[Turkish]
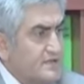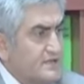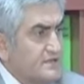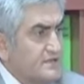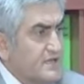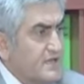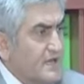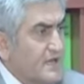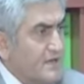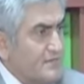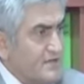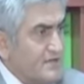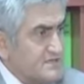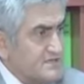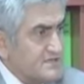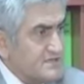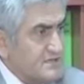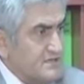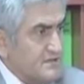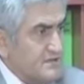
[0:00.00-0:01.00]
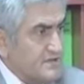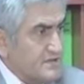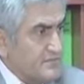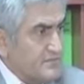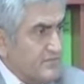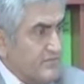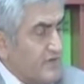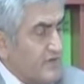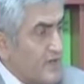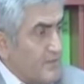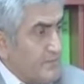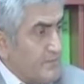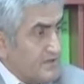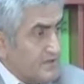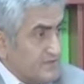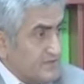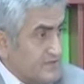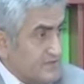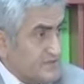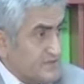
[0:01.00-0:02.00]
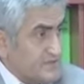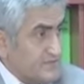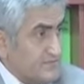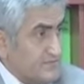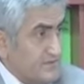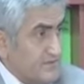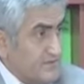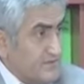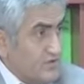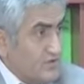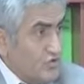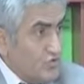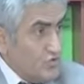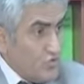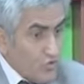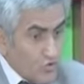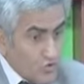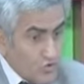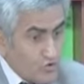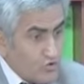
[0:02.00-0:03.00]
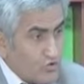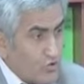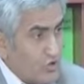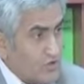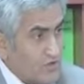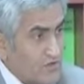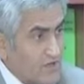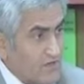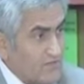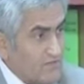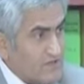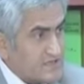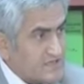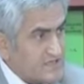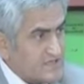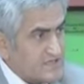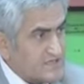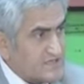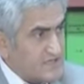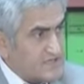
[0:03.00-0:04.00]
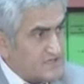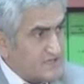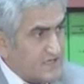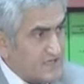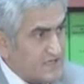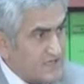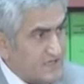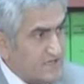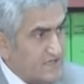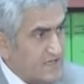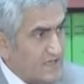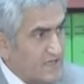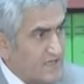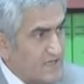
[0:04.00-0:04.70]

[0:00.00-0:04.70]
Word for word: yer elması gibi veya patates gibi. Onun kökleri var saçak şeklinde.